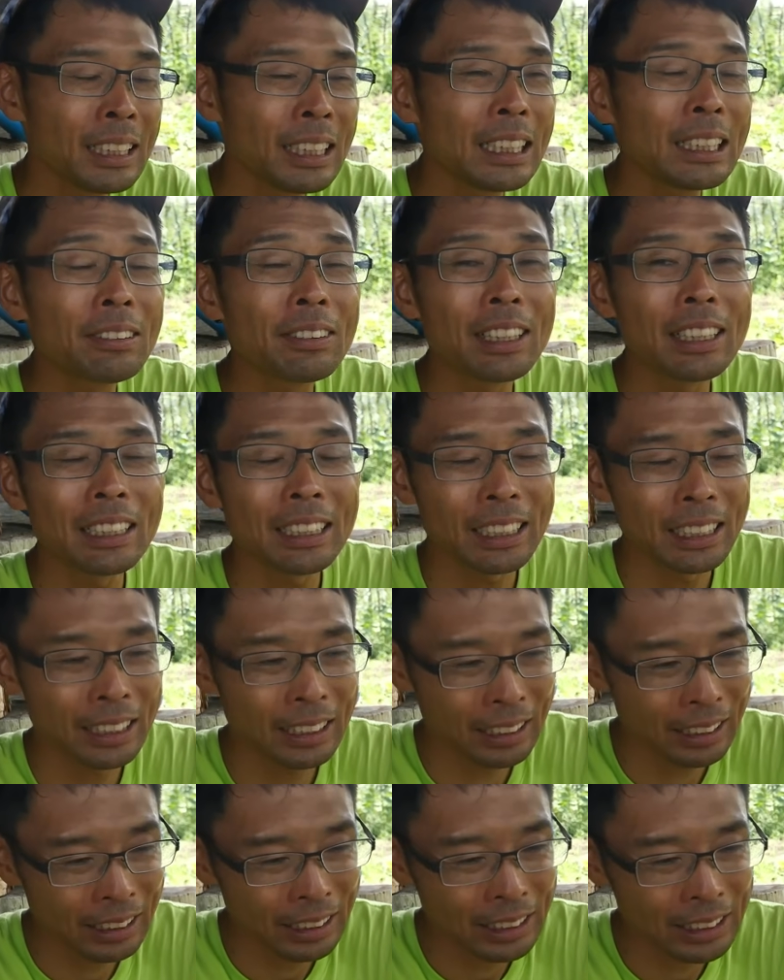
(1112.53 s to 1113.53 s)
人から聞い
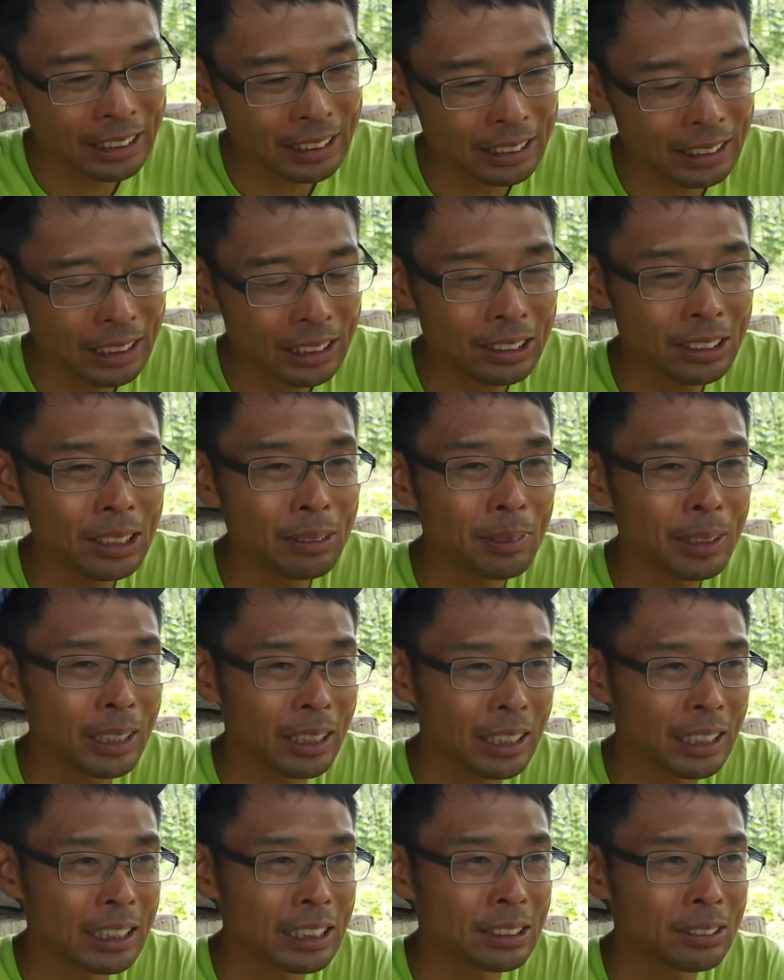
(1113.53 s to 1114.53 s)
た話、ネットで見
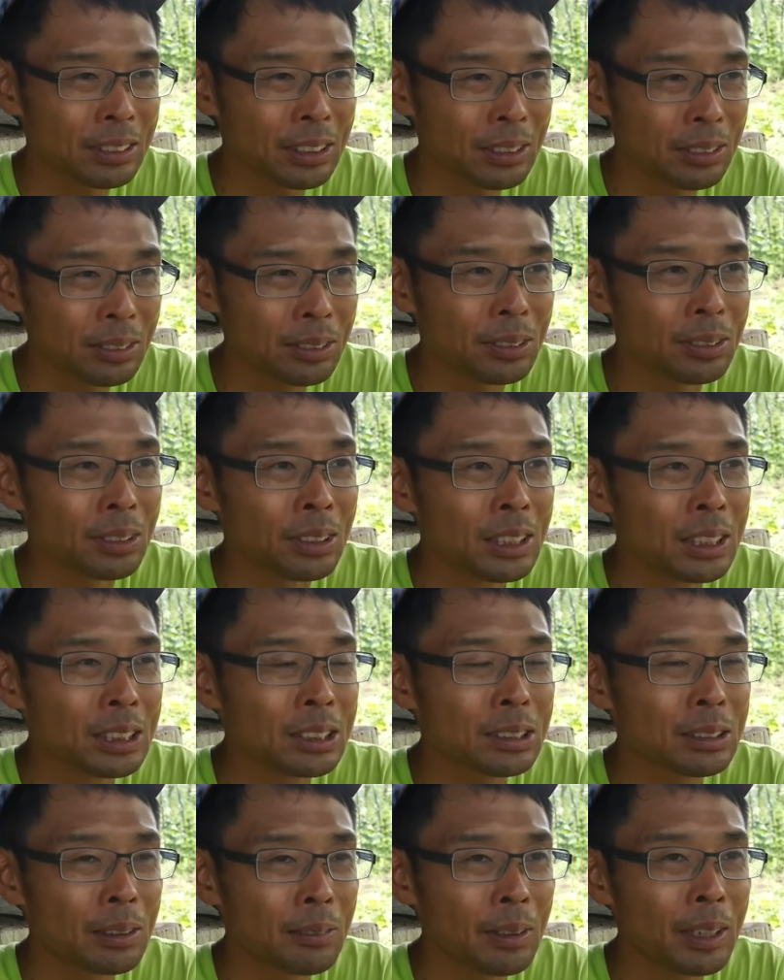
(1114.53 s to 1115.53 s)
た話、それを
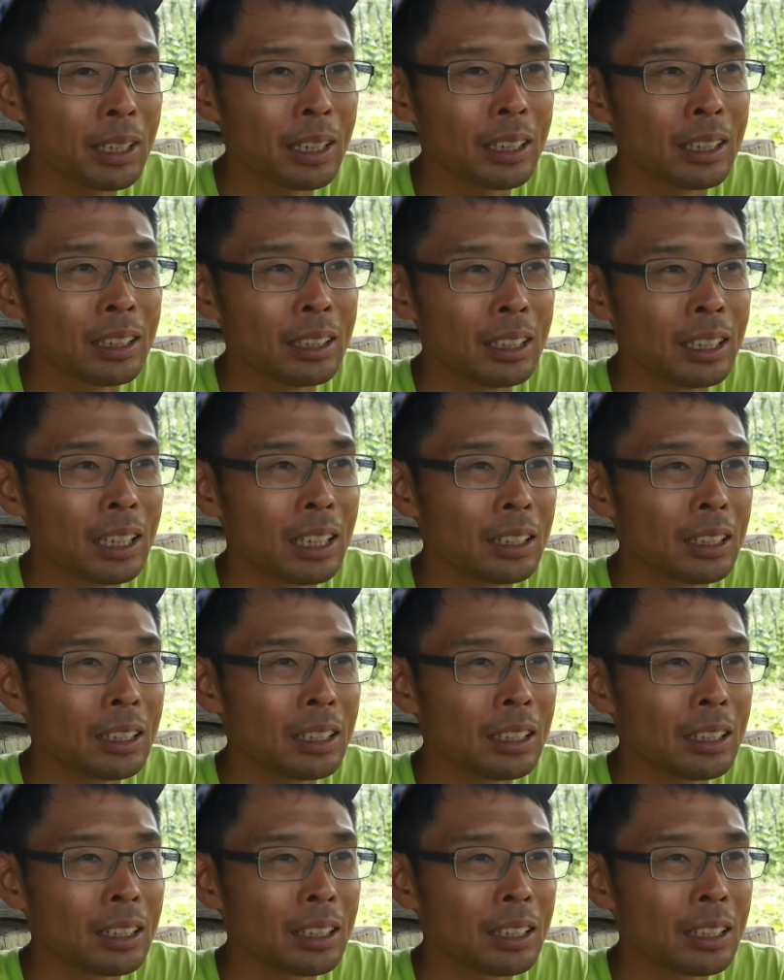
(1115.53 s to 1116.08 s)
そのまま、